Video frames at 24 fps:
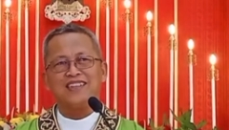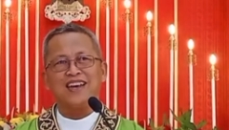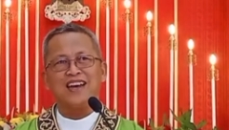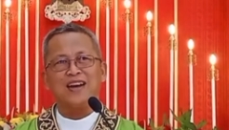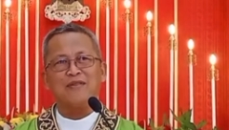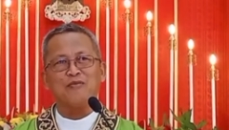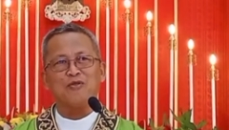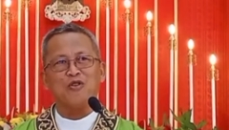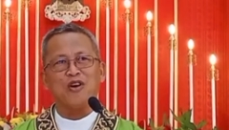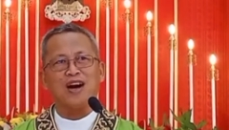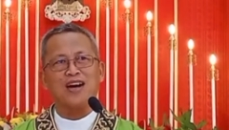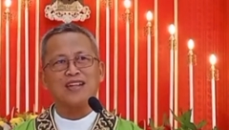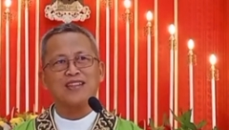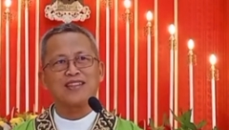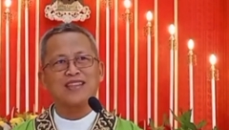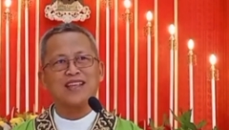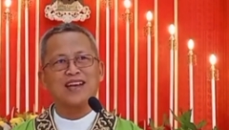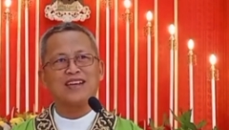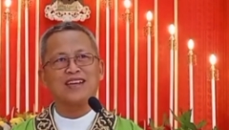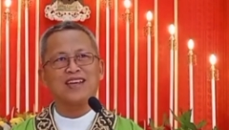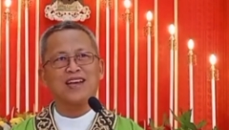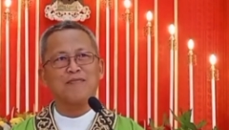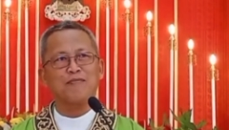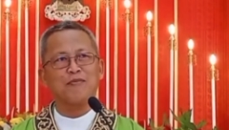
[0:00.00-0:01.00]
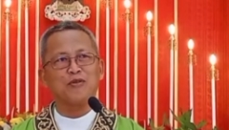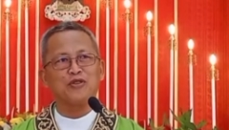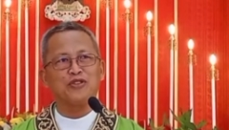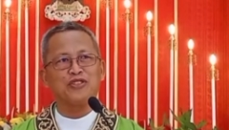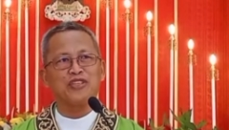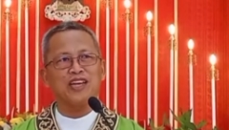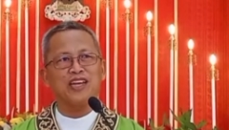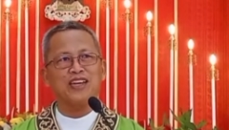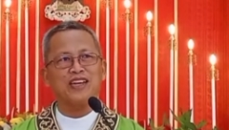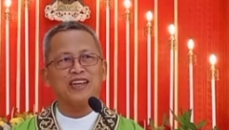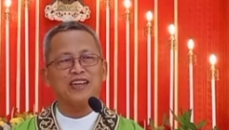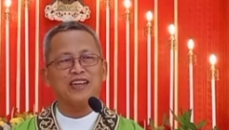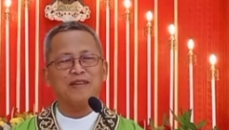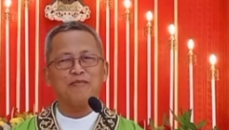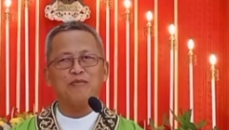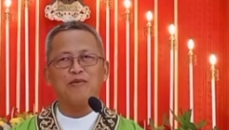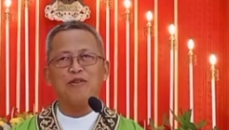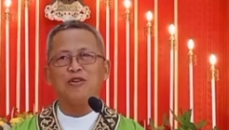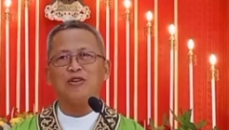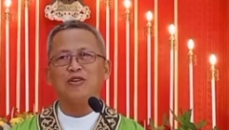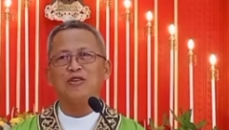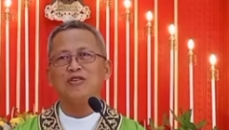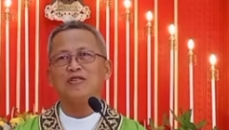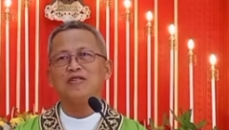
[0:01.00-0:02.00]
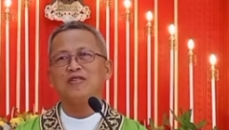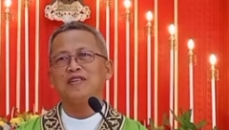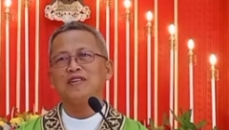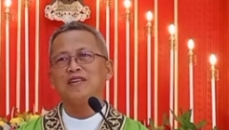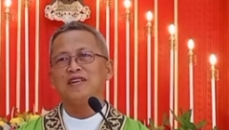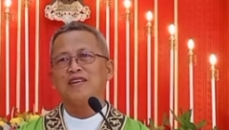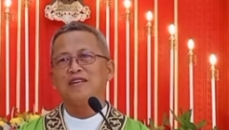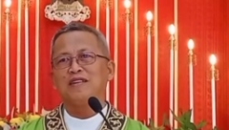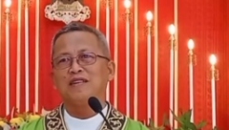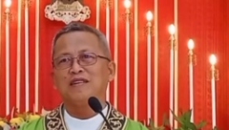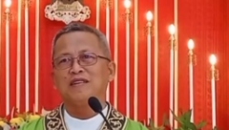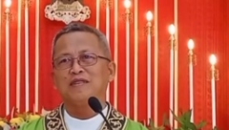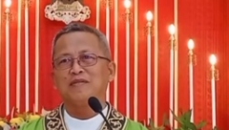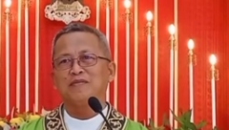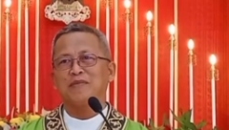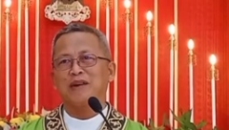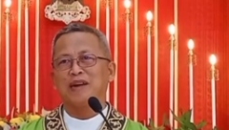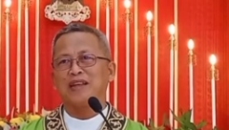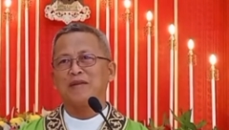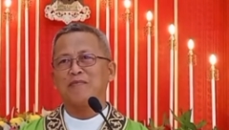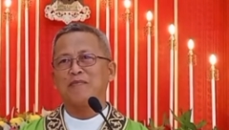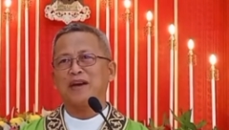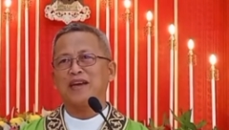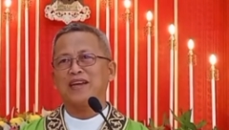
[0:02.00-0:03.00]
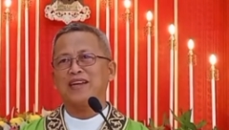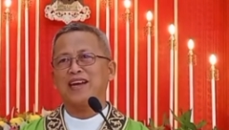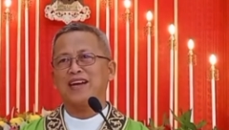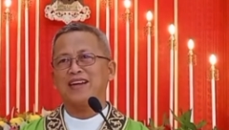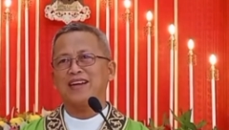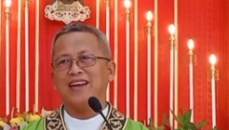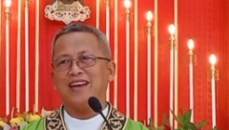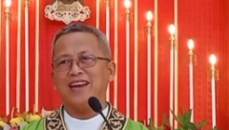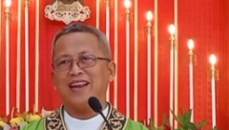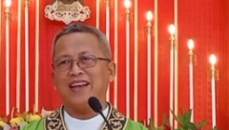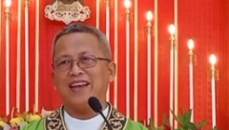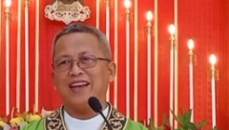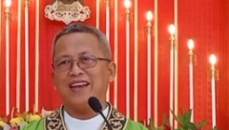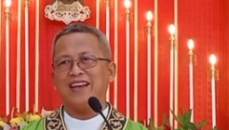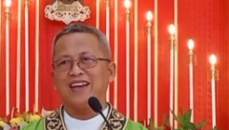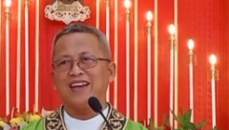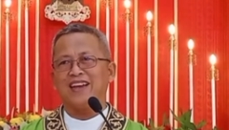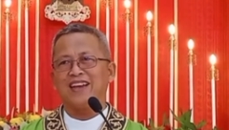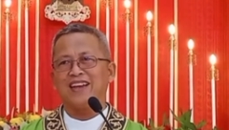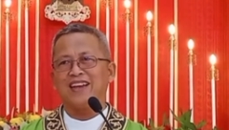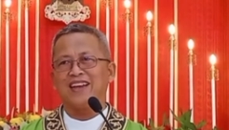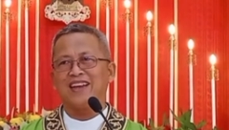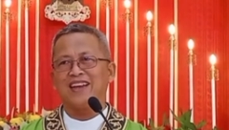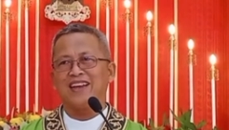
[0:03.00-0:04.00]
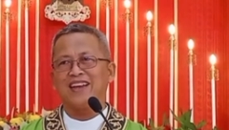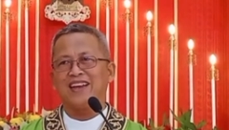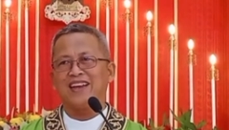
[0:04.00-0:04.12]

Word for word: nya muhatag yapon siya nimo malipay ka dili